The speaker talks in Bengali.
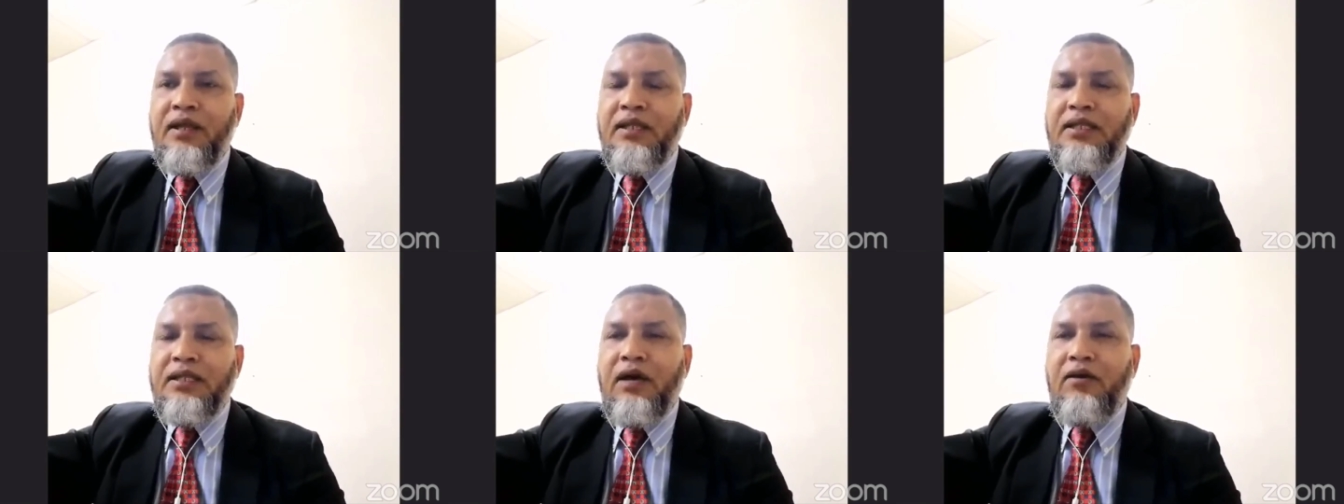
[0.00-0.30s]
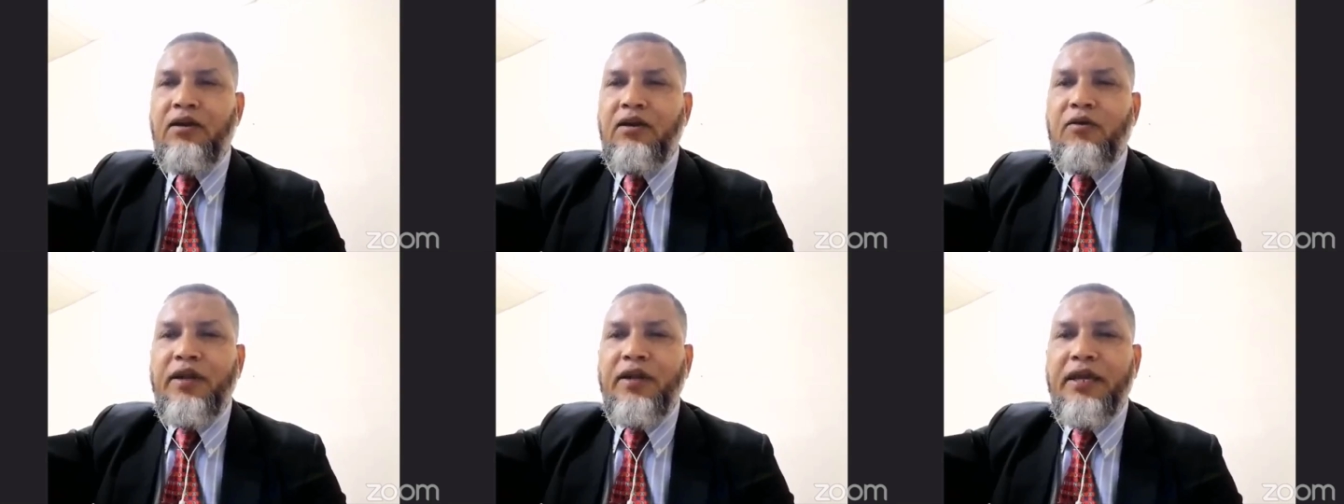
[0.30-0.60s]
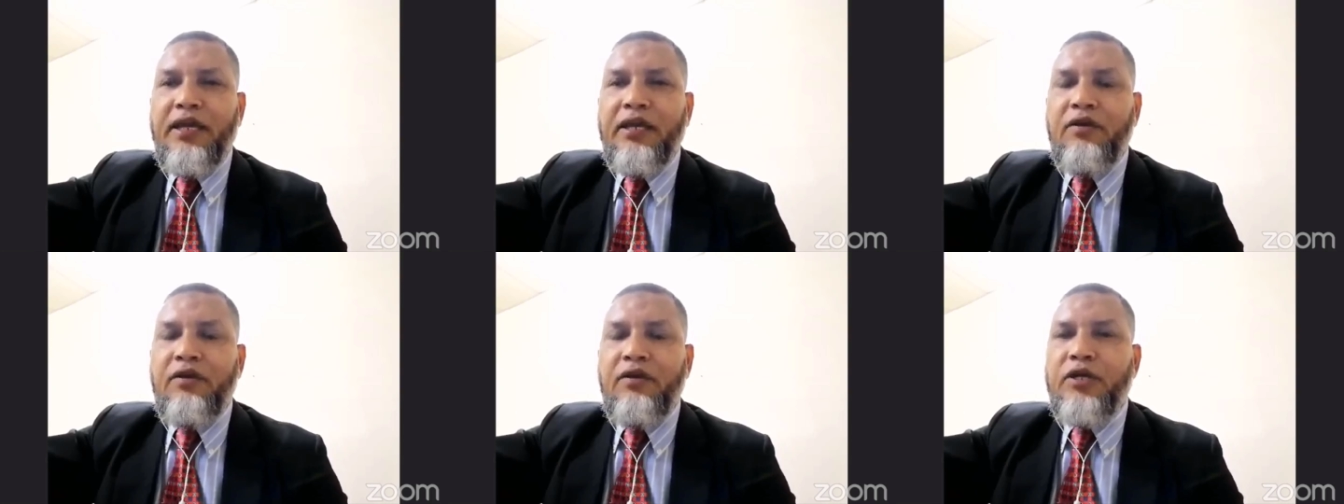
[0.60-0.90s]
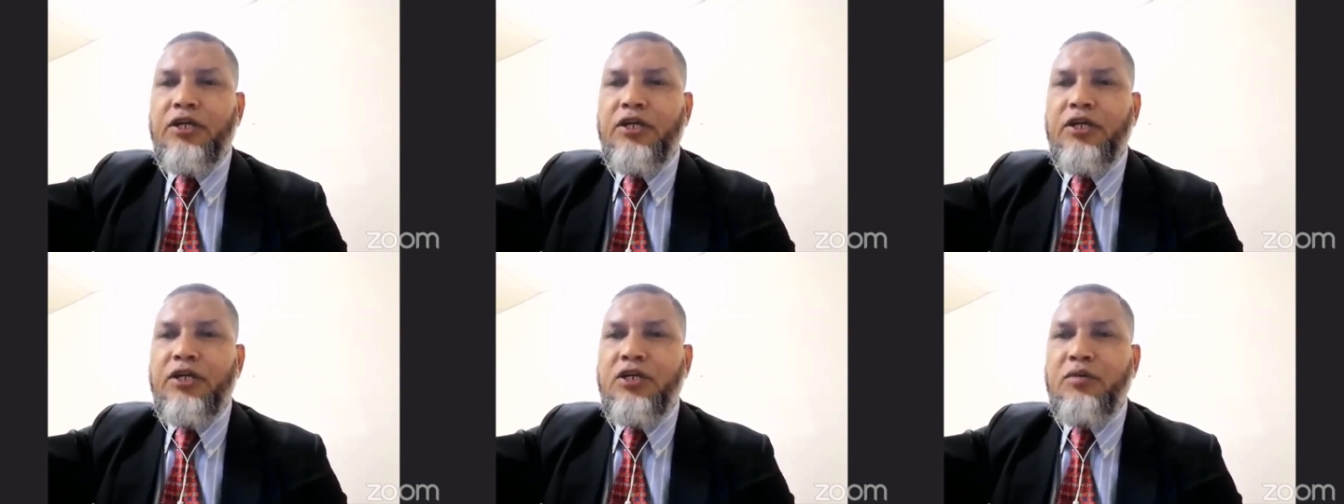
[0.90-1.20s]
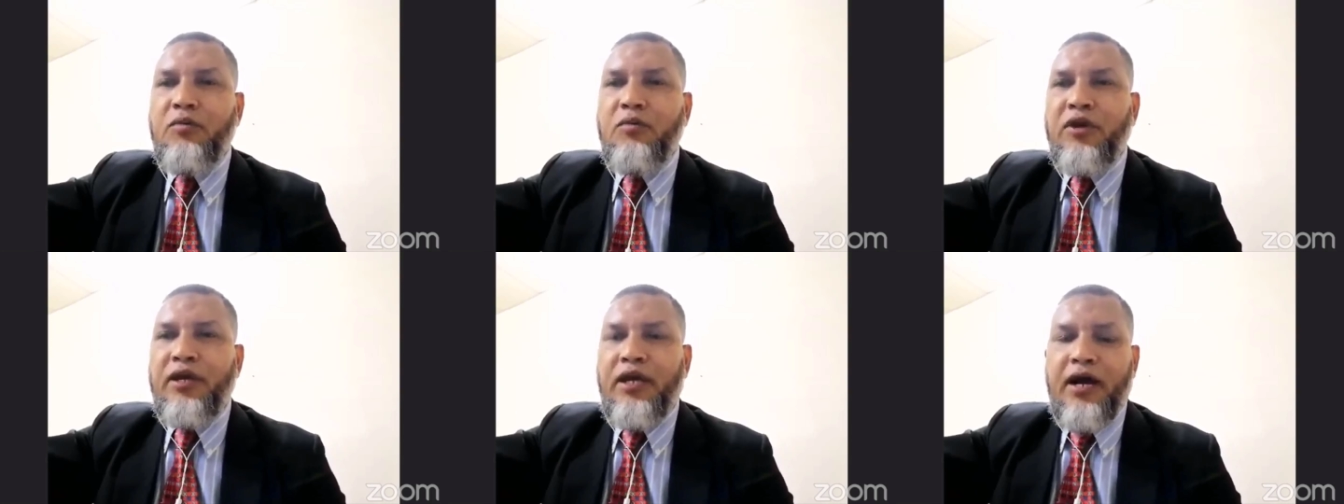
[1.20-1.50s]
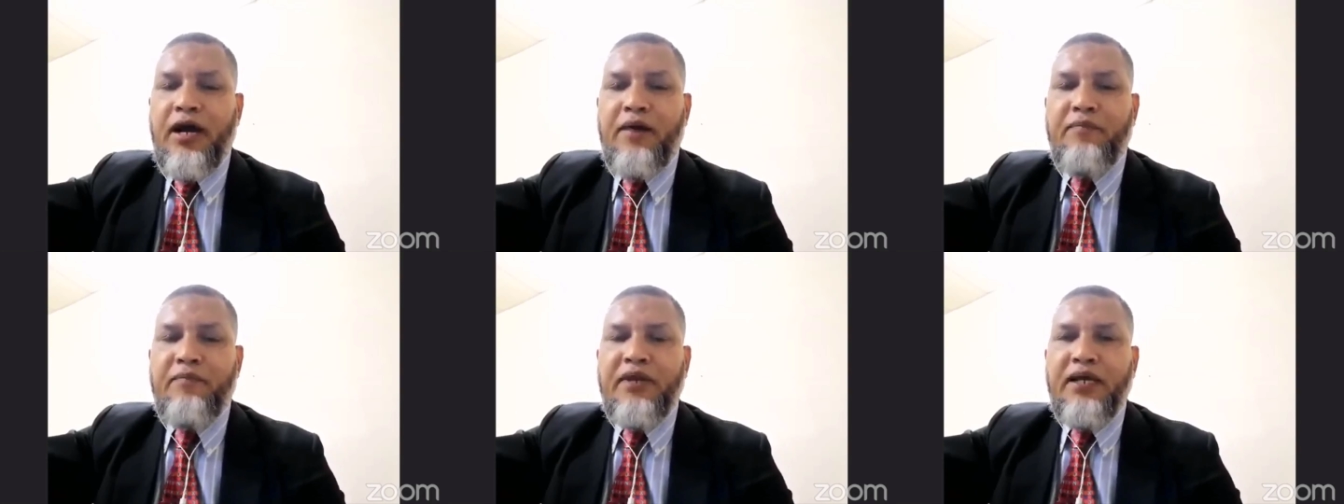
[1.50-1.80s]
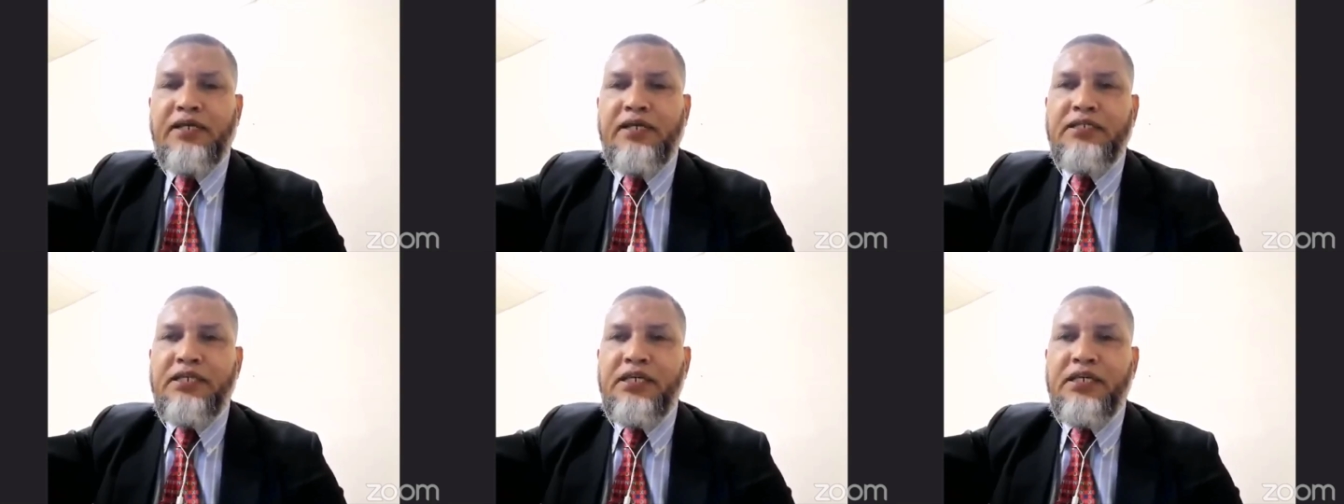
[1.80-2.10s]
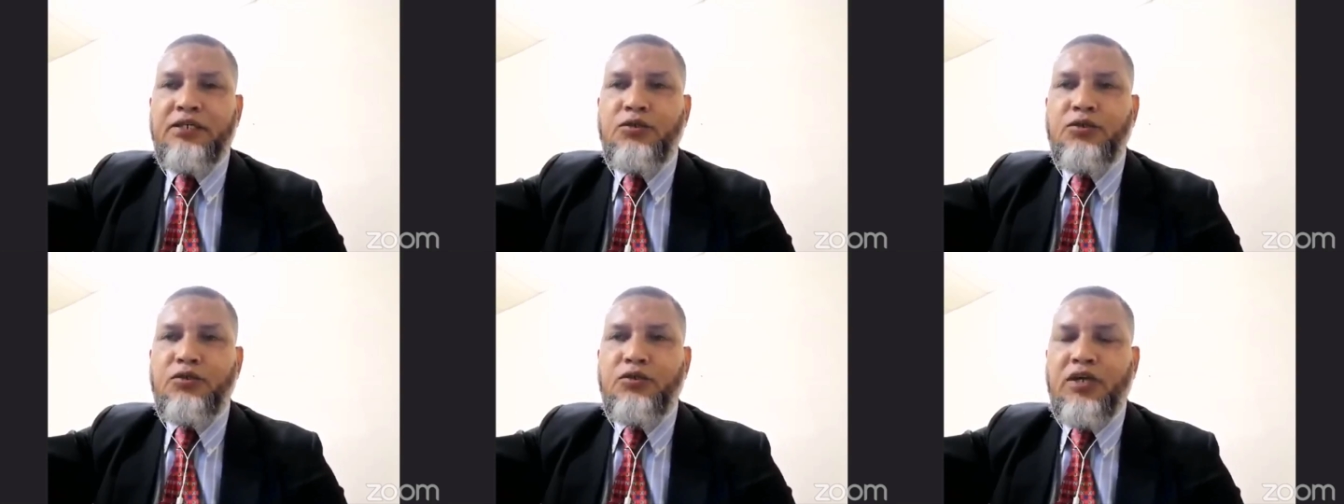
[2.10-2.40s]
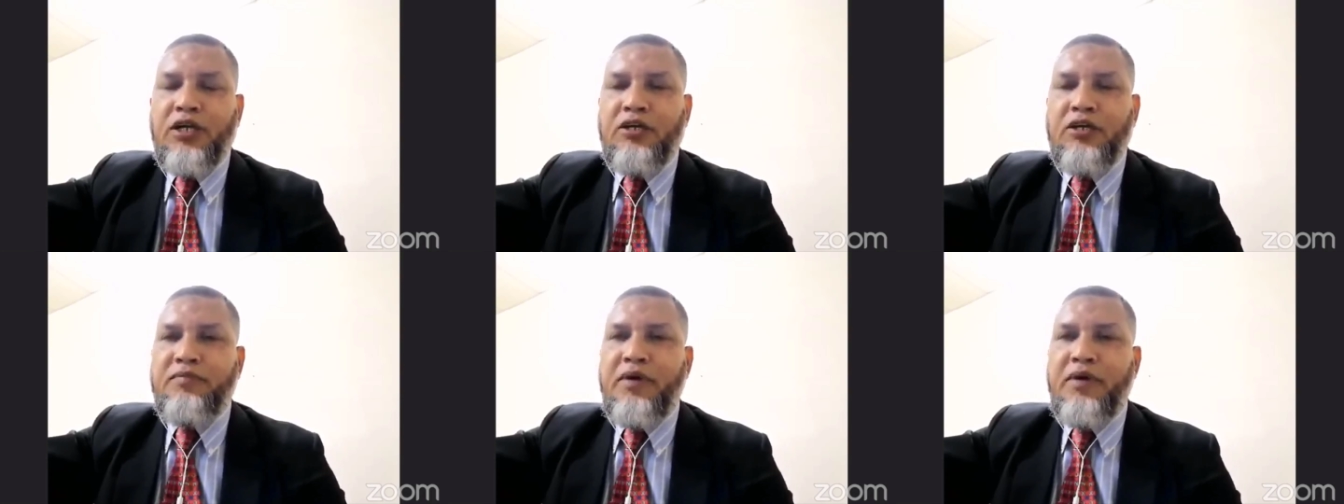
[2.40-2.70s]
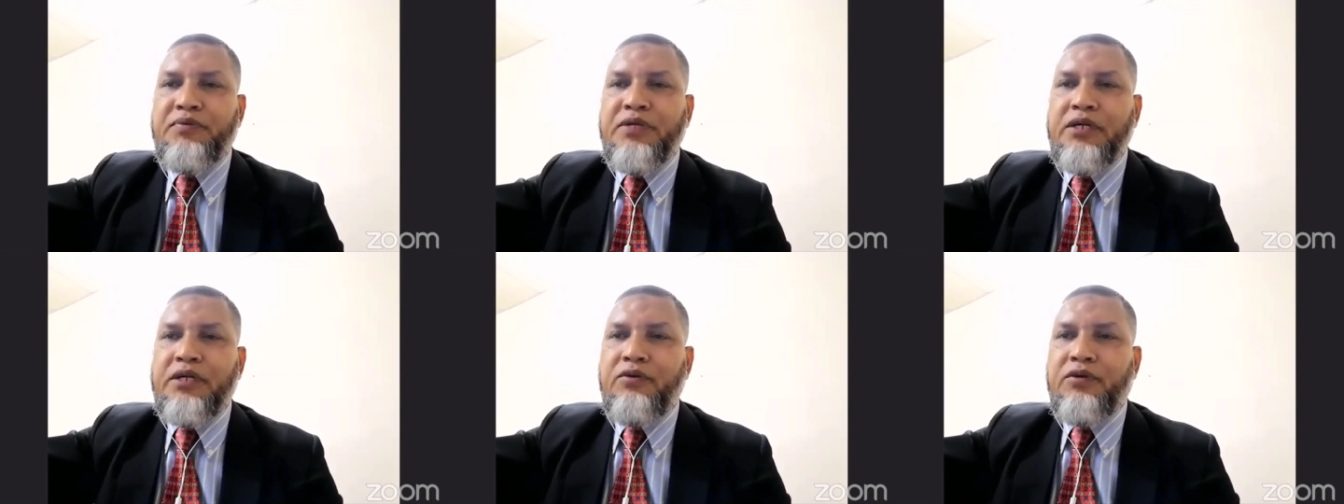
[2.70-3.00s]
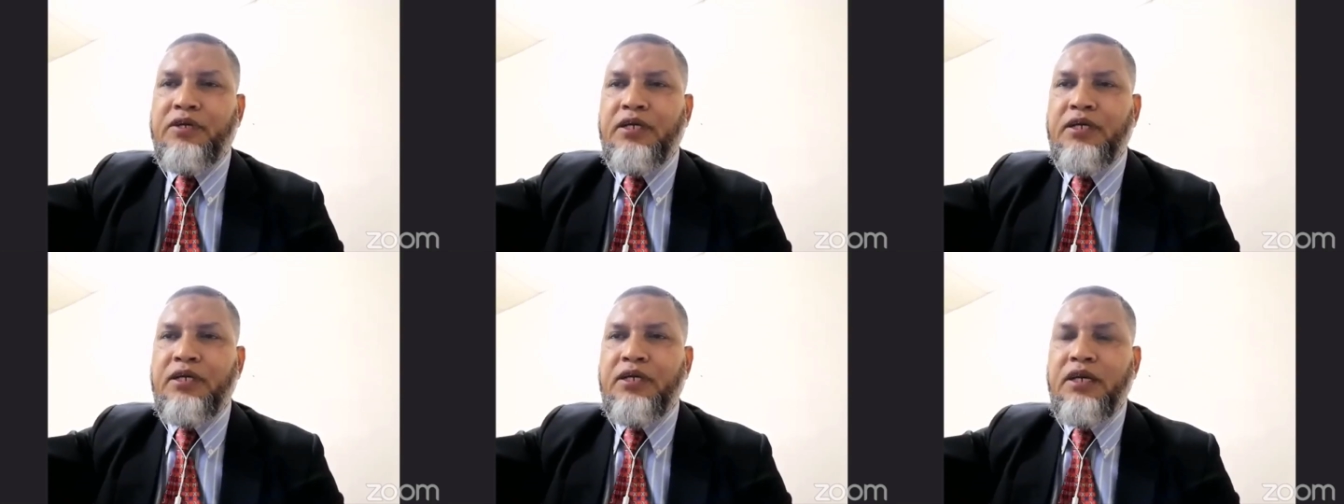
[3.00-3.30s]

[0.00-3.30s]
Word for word: তাহলে অনেকে অনেক সময় আমরা যে ছোটখাটো ব্যবসা করি